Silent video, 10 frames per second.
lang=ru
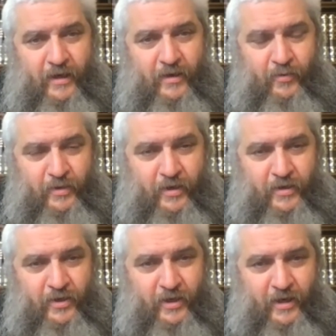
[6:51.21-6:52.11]
для
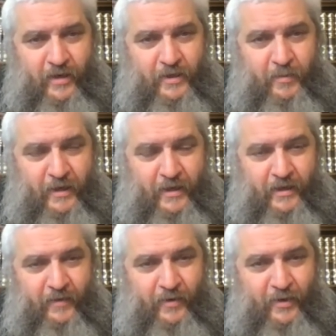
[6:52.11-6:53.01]
русскоязычных алимов, типа
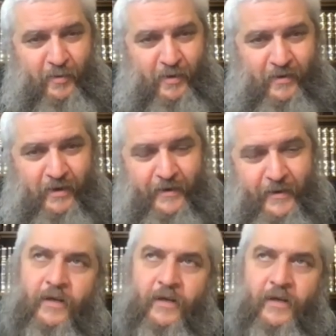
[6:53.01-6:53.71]
Анатевка номер два.